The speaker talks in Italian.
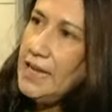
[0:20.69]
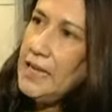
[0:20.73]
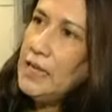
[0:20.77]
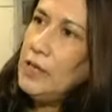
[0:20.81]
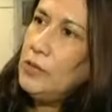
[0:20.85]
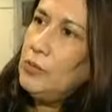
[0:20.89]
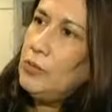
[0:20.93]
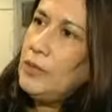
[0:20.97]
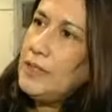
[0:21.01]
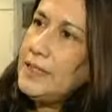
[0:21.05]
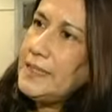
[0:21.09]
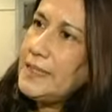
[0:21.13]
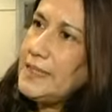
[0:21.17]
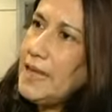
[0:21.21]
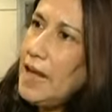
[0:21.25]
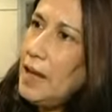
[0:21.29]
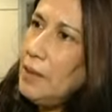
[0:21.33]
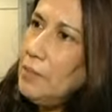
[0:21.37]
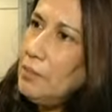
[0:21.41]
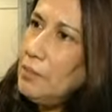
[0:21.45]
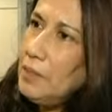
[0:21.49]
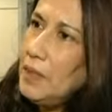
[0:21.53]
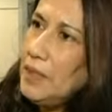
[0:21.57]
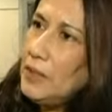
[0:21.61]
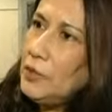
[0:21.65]
In
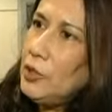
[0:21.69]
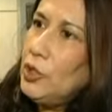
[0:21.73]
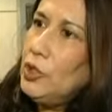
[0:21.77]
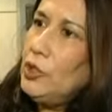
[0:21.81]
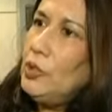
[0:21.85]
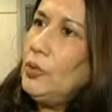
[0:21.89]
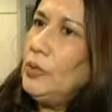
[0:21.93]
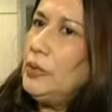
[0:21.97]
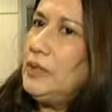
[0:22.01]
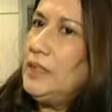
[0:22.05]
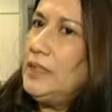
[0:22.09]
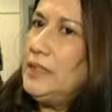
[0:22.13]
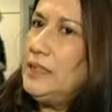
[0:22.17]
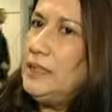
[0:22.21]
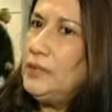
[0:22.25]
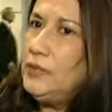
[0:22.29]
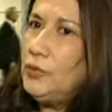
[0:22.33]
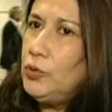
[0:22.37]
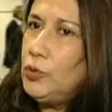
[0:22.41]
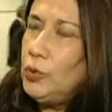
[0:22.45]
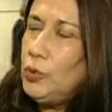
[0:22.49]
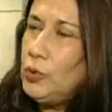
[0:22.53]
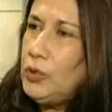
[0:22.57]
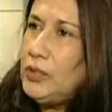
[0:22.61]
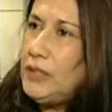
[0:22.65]
quest'ambito i
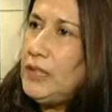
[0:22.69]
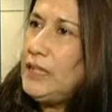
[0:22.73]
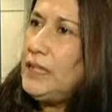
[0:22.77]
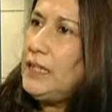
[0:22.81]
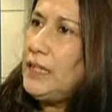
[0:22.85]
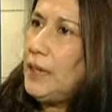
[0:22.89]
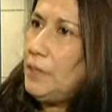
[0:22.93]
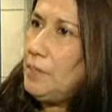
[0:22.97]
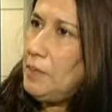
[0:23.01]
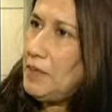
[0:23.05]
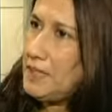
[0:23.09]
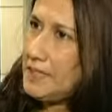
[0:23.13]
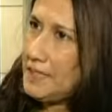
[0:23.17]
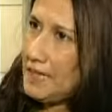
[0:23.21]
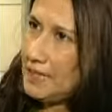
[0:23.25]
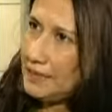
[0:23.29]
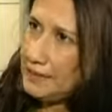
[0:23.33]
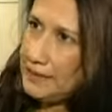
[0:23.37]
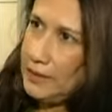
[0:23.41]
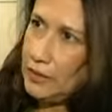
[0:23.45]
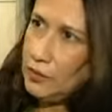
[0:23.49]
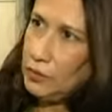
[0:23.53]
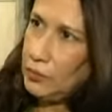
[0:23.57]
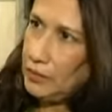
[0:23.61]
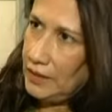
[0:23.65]
rifiuti
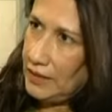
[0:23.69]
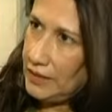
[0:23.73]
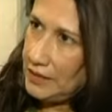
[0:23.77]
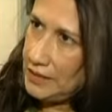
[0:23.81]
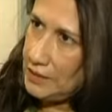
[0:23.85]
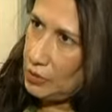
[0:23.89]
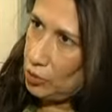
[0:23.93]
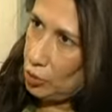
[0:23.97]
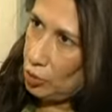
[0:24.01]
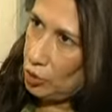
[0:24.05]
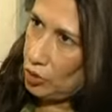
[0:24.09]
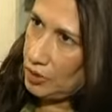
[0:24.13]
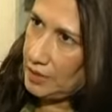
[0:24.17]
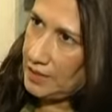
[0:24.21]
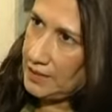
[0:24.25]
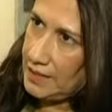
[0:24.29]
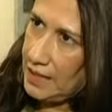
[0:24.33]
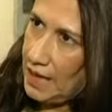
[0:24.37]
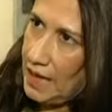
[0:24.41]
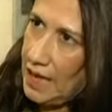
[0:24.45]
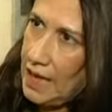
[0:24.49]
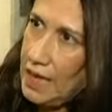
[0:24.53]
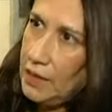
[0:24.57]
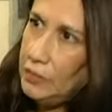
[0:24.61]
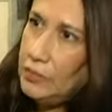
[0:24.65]
rappresentano una
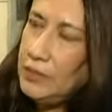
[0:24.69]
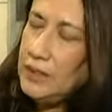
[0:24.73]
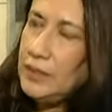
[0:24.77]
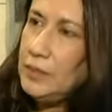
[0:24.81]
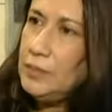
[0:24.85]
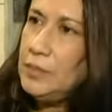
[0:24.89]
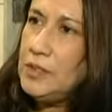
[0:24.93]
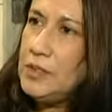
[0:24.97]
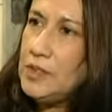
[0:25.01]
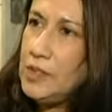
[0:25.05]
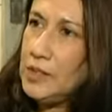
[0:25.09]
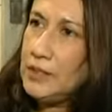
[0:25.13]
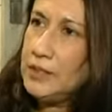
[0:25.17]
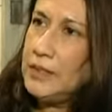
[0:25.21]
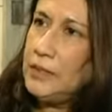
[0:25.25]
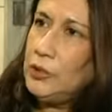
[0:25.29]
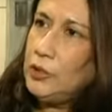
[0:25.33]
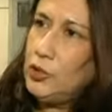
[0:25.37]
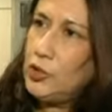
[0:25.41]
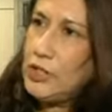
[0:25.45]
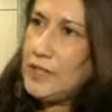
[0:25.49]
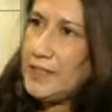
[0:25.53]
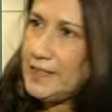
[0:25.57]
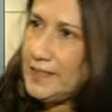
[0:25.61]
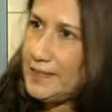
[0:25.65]
risorsa e quindi bisogna
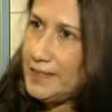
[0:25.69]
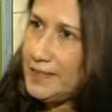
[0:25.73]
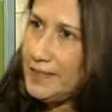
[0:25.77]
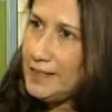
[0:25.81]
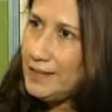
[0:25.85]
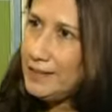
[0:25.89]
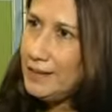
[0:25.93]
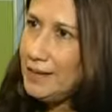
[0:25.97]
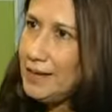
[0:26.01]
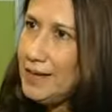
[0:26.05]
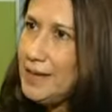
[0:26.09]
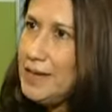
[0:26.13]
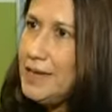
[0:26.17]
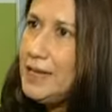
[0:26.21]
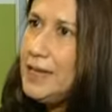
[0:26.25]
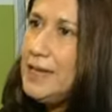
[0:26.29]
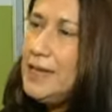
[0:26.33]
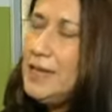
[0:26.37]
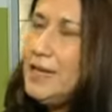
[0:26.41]
gestirli